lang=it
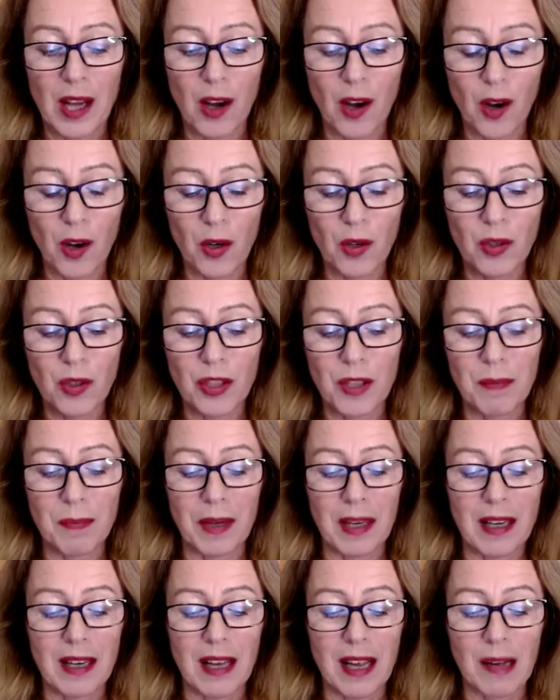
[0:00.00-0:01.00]
Oggi
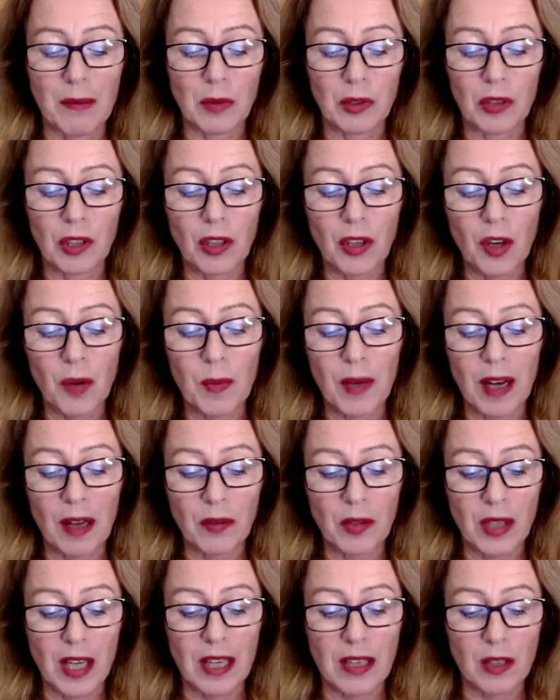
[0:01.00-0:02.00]
parliamo di come
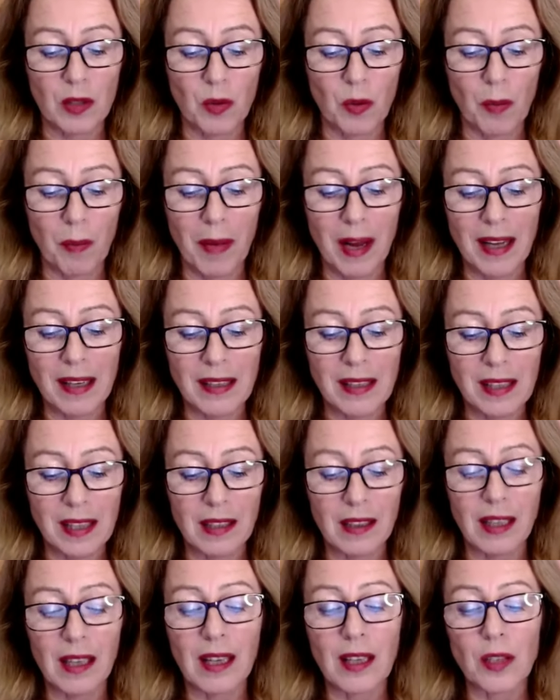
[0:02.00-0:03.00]
lavorare sul
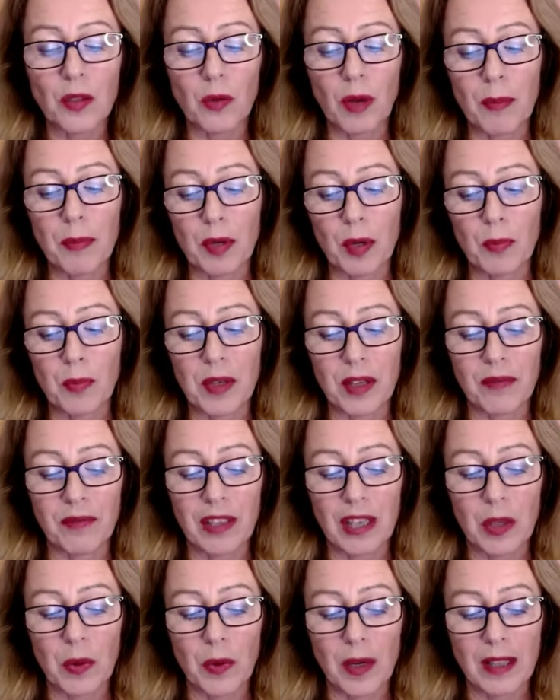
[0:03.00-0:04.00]
mindset e sulle proprie
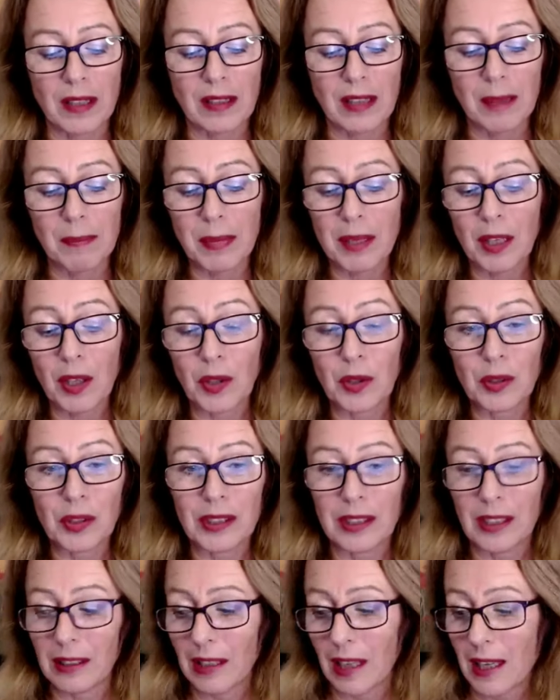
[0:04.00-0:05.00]
frequenze per
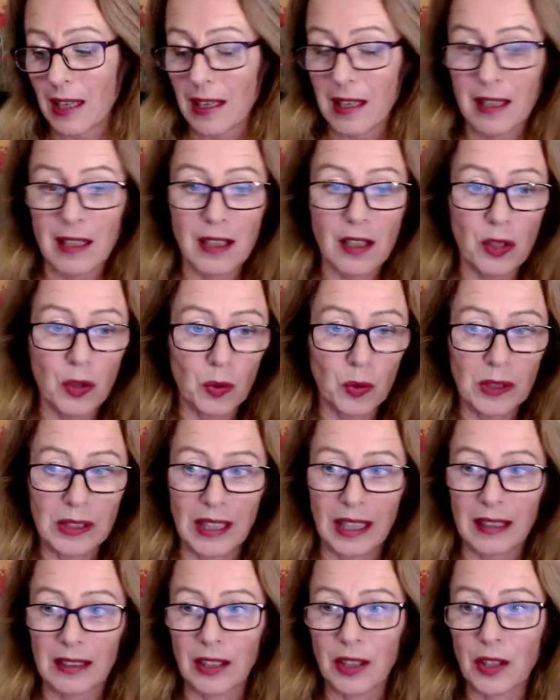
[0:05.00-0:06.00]
ottenere
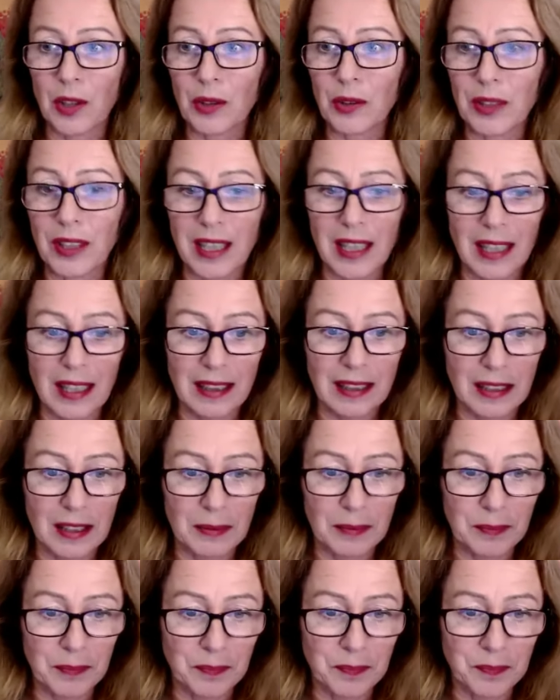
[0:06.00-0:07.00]
risultati
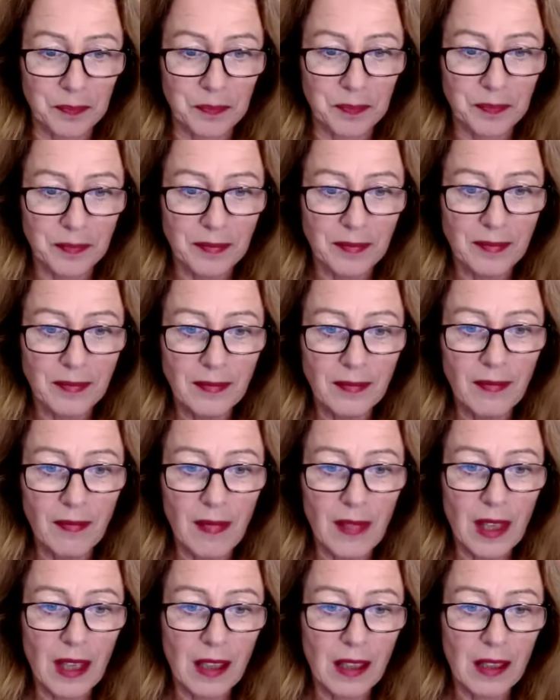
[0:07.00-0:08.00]
concreti.
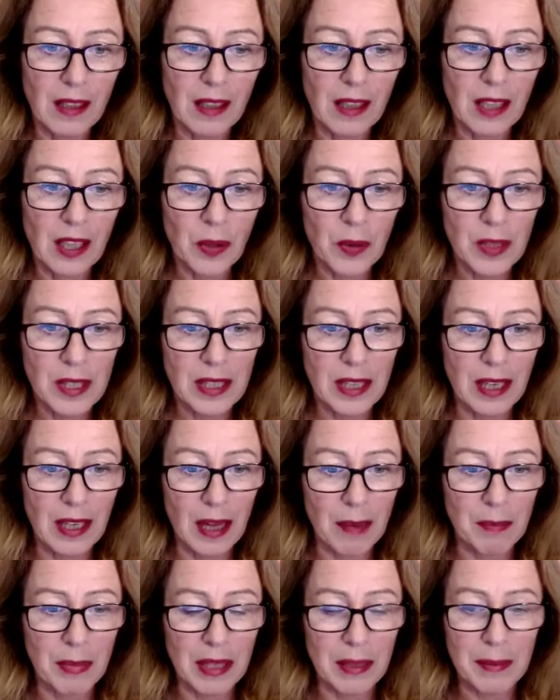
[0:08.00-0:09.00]
Questa è
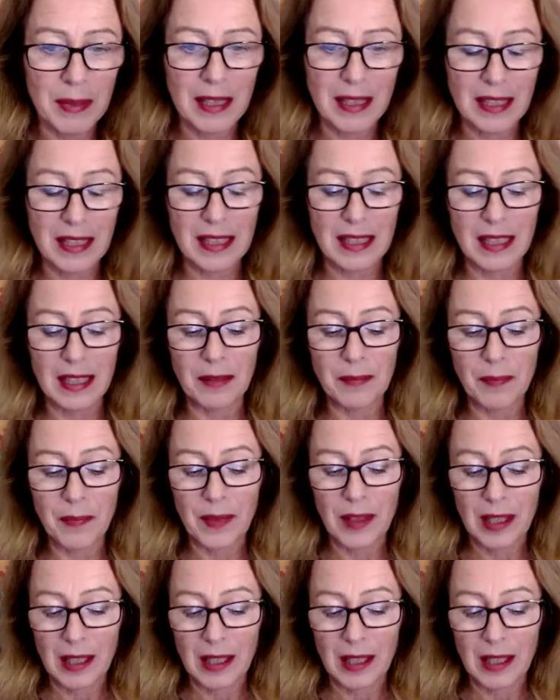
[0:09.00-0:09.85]
la premessa.